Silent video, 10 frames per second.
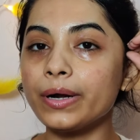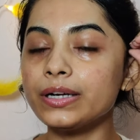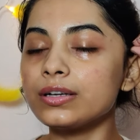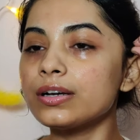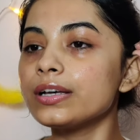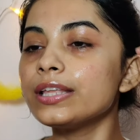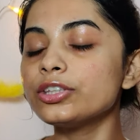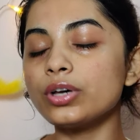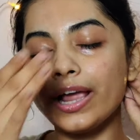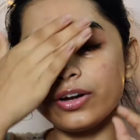बट
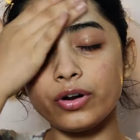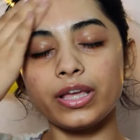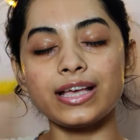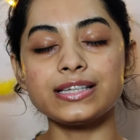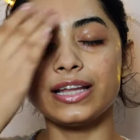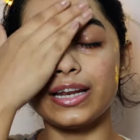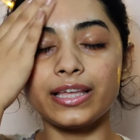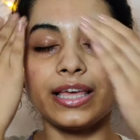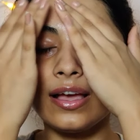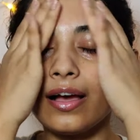ये जो हाइलोनिक एसिड
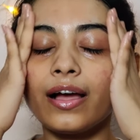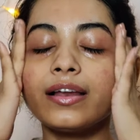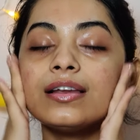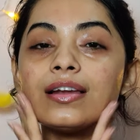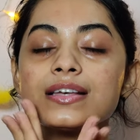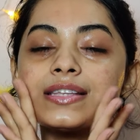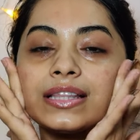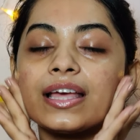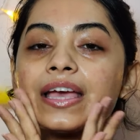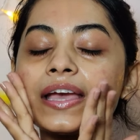है ना ये हल्का
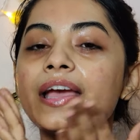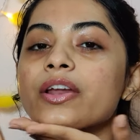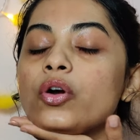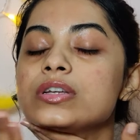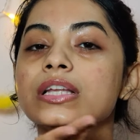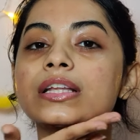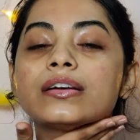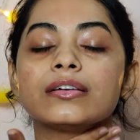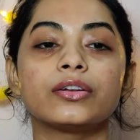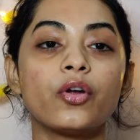सा थिक है नॉट
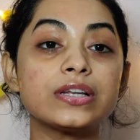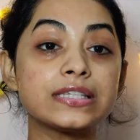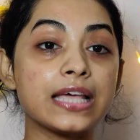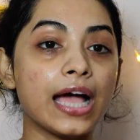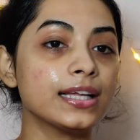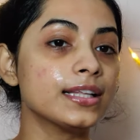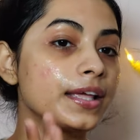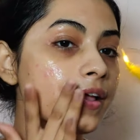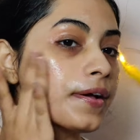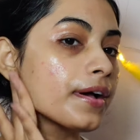ज़्यादा नॉट
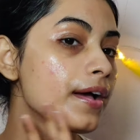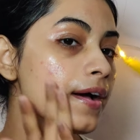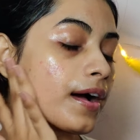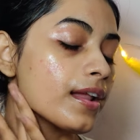ज़्यादा थिक